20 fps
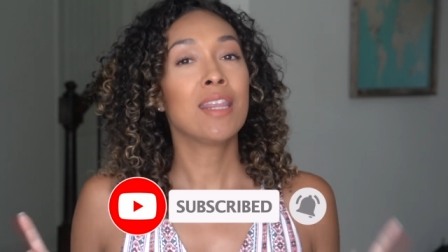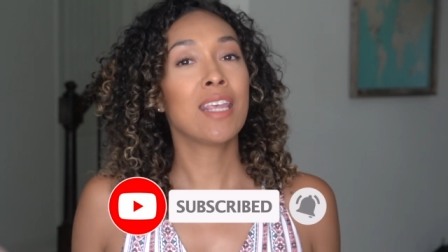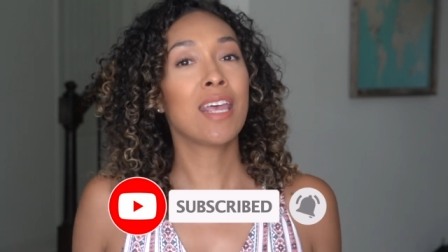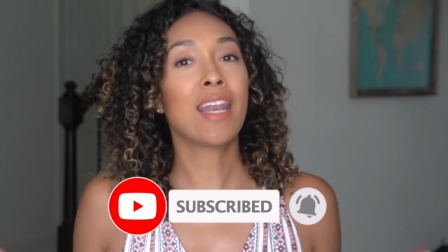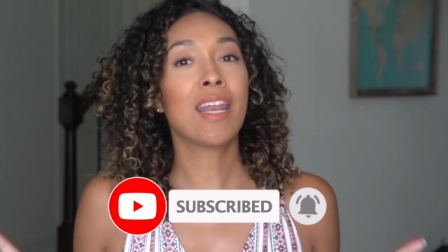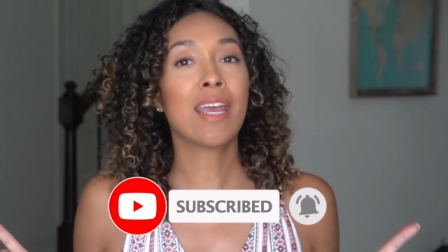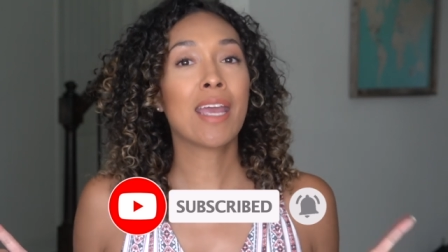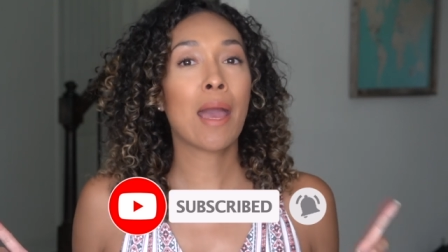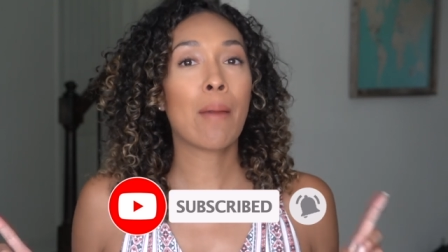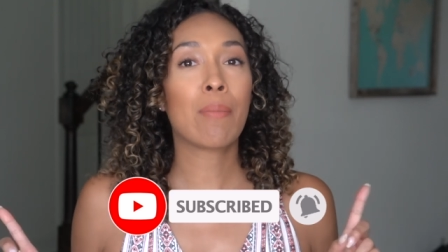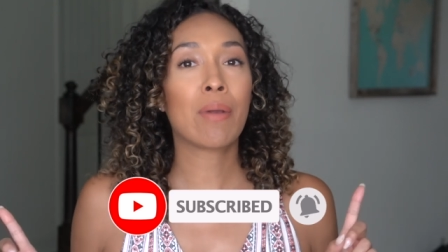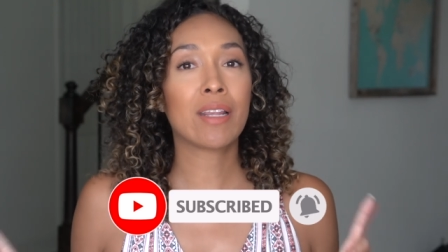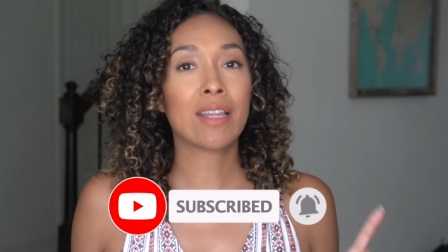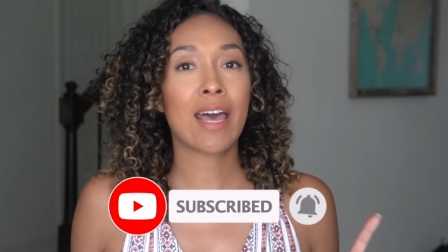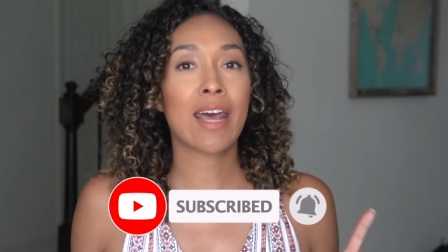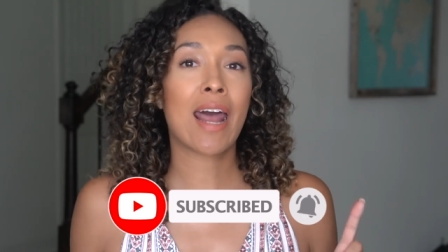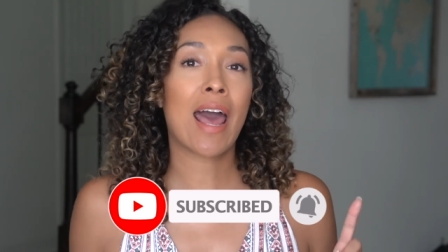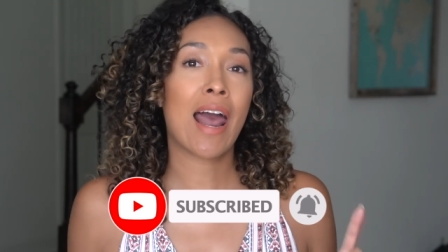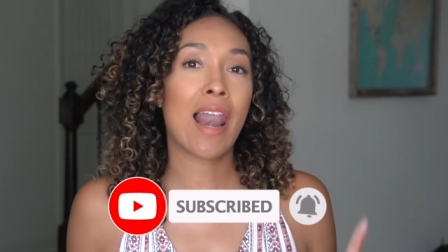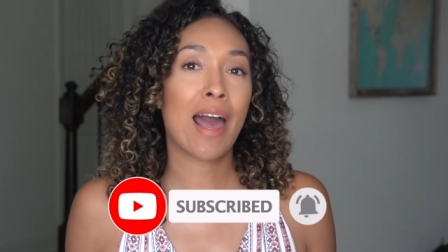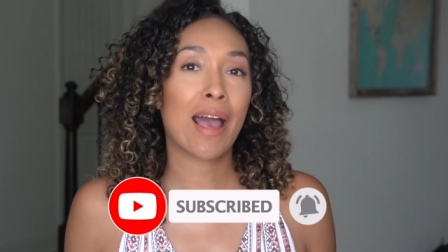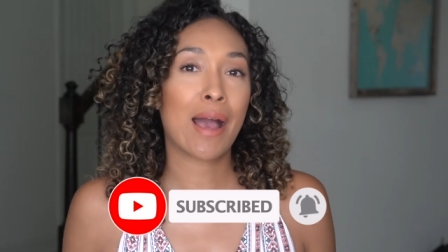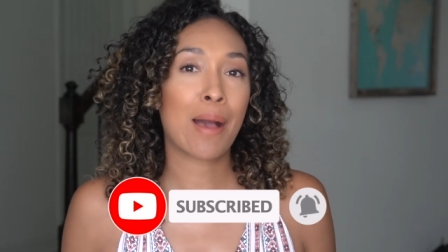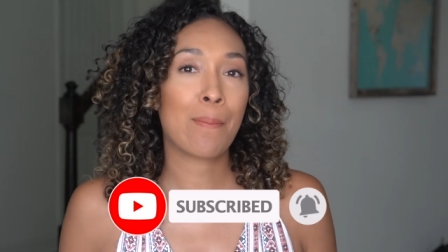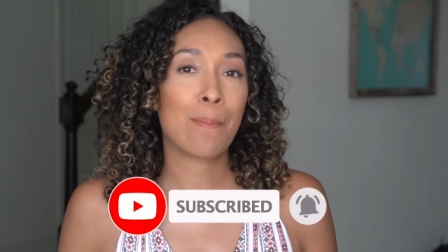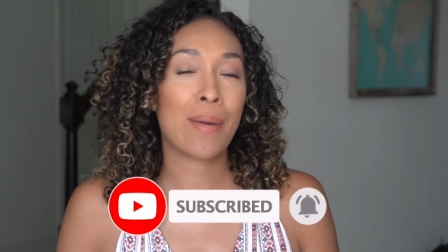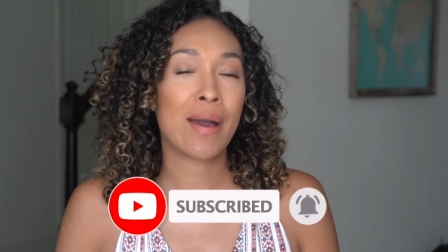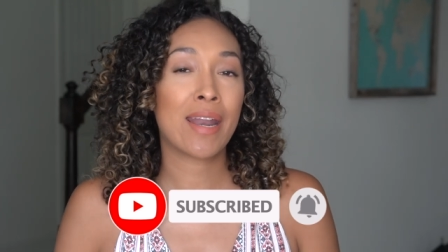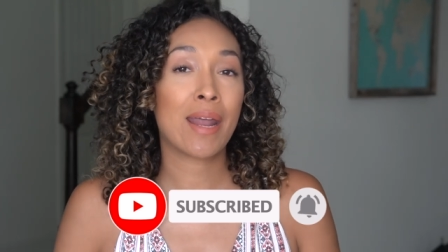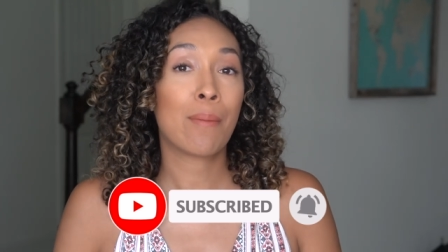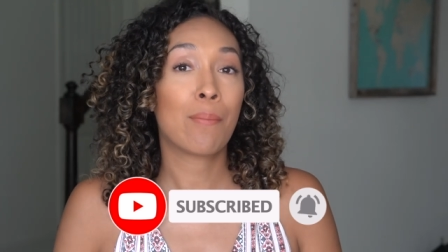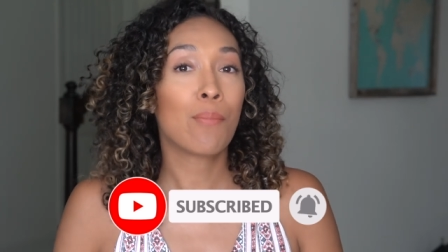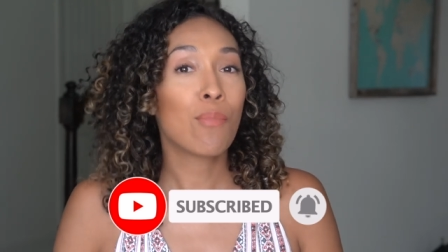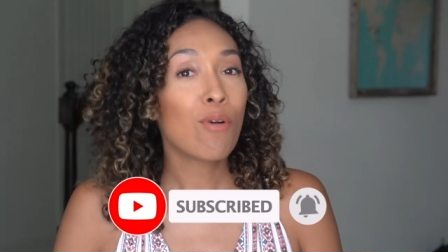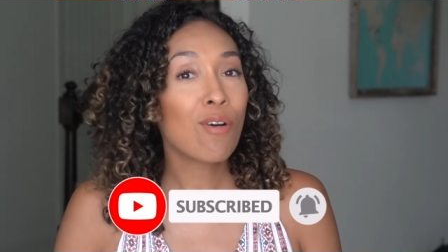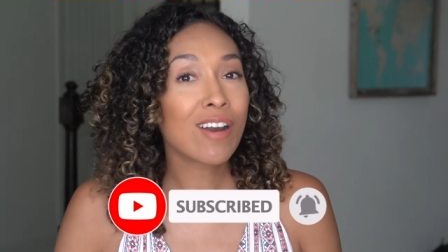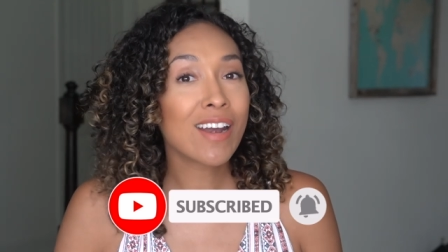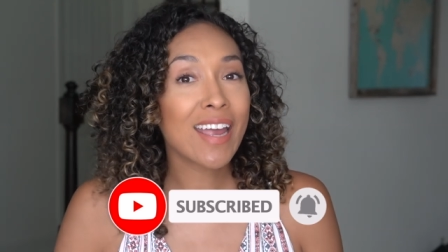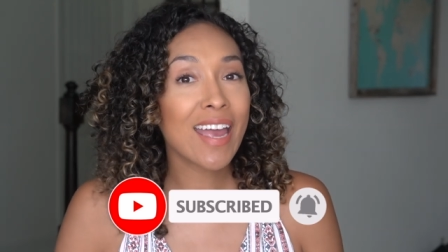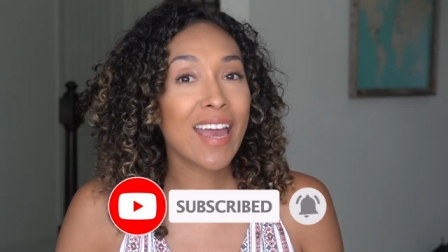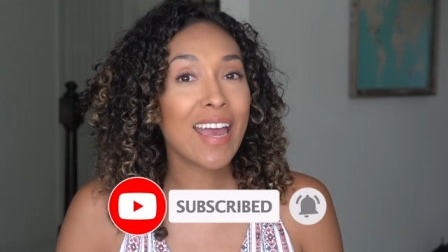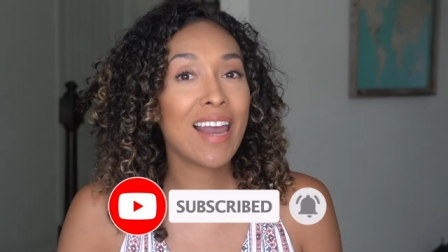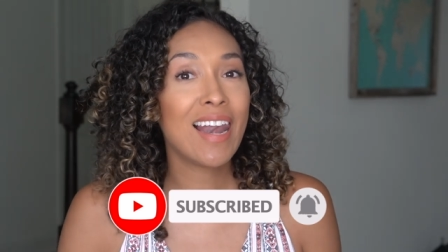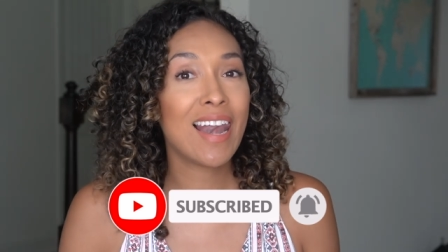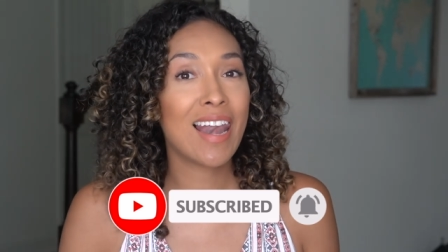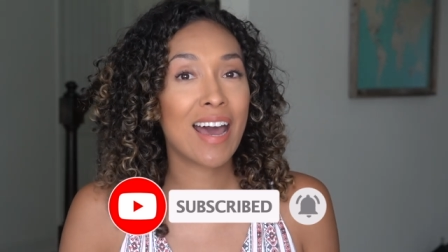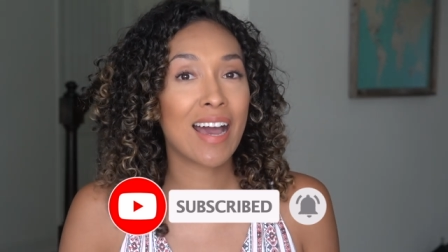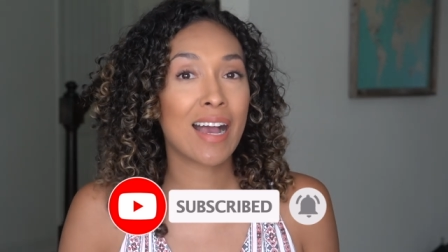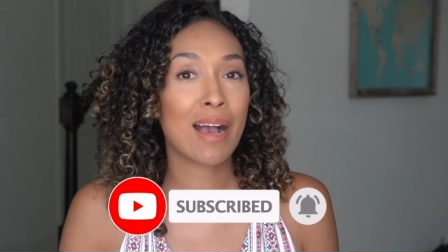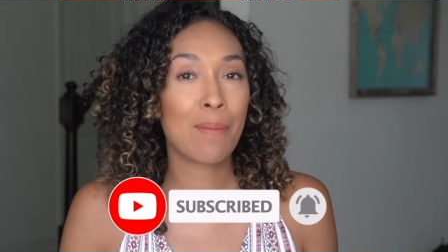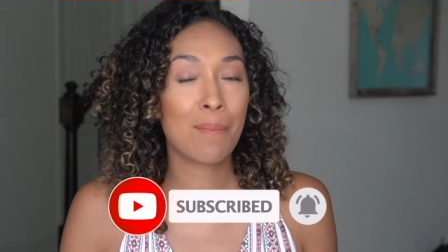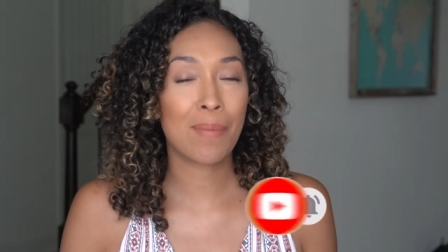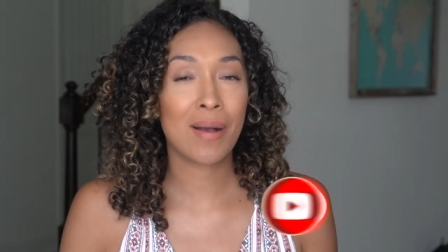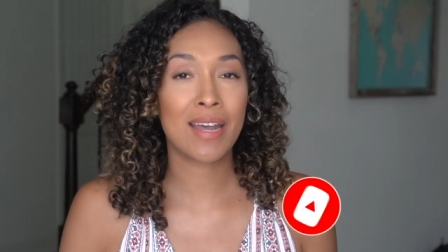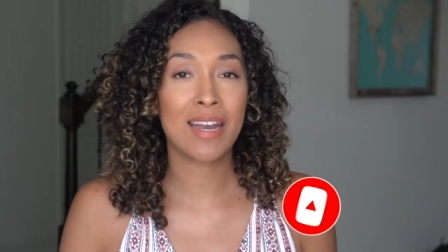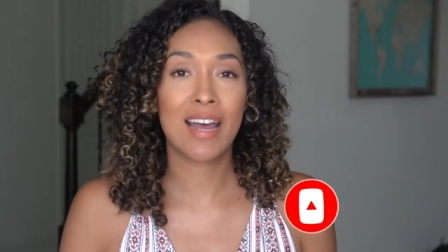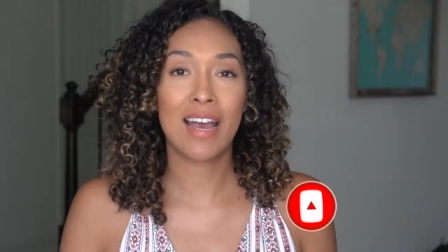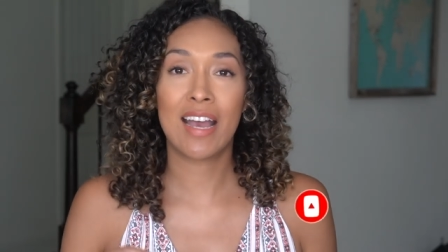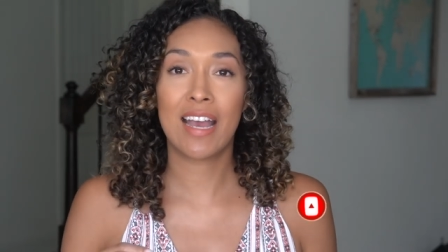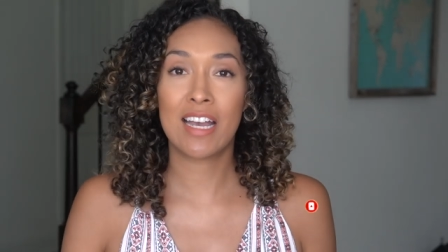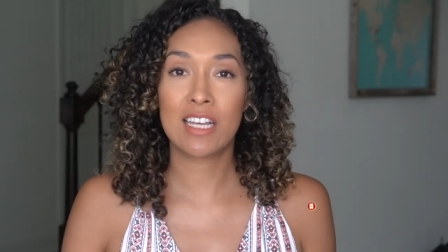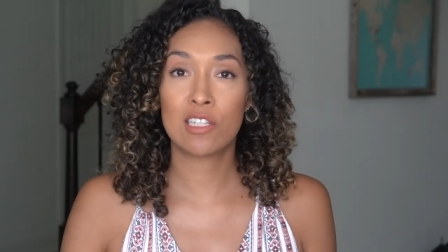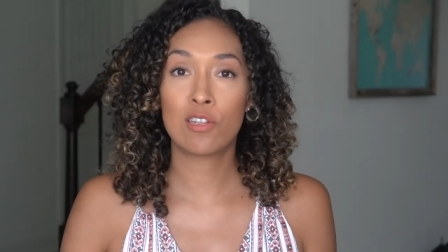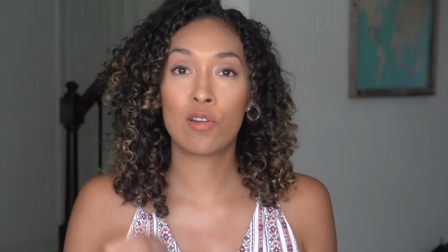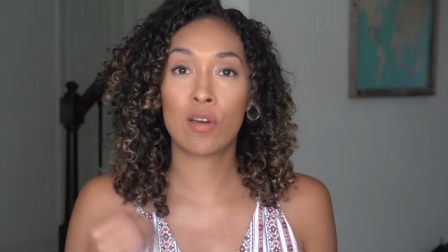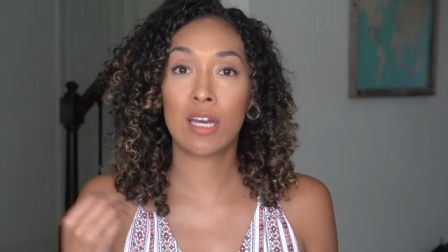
tienen que apretar a la campana porque la campana es